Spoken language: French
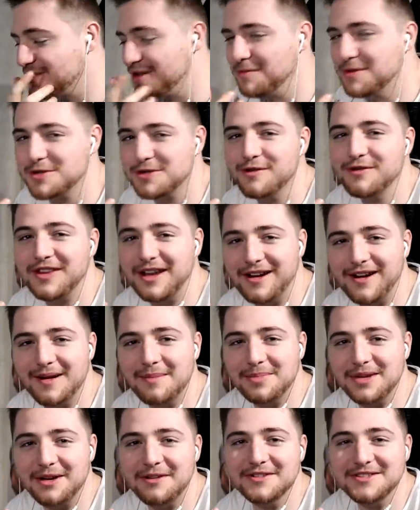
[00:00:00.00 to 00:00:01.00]
Mais genre, moi je trouve que t'es quand
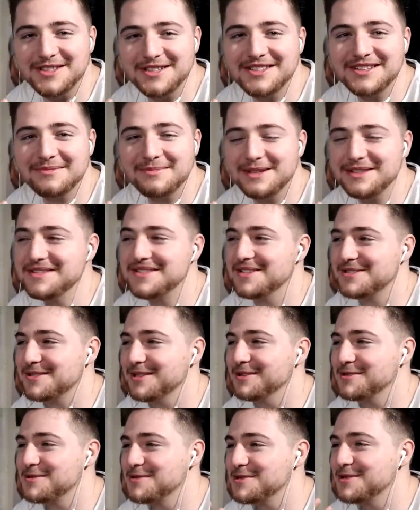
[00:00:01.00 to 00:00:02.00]
même bien renseigné. Benny, c'est le
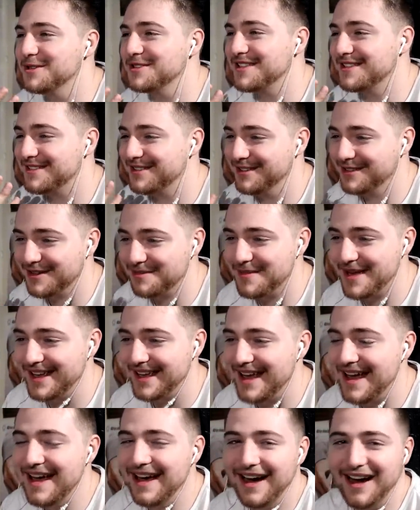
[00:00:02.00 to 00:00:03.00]
genre, je suis sûr, c'est le genre de
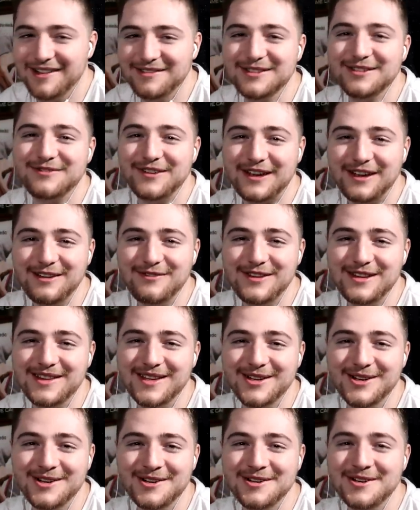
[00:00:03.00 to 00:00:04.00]
mec, avant de faire une
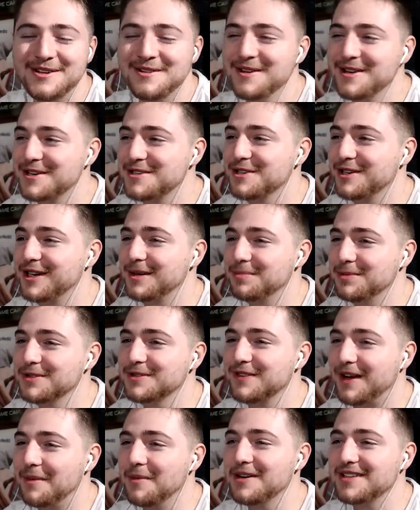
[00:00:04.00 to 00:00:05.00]
vidéo, genre il
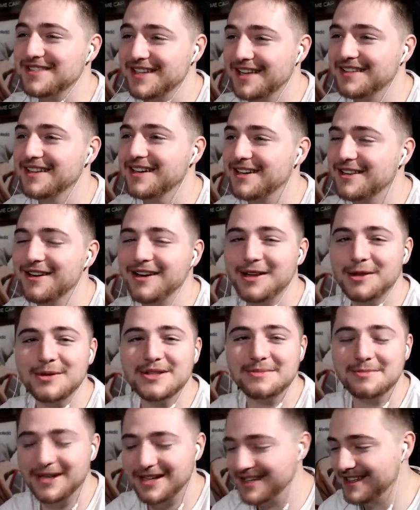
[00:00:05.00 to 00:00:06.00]
pense vraiment que c'est un acteur, il
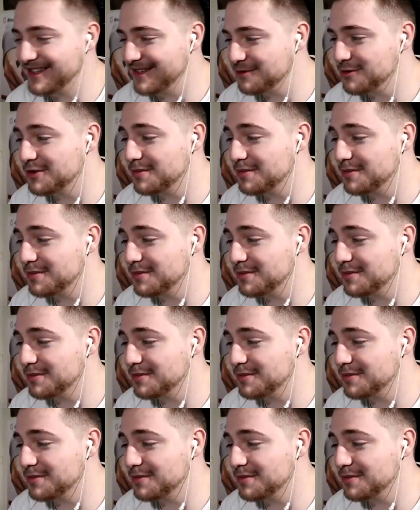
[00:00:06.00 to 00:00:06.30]
doit se maquiller.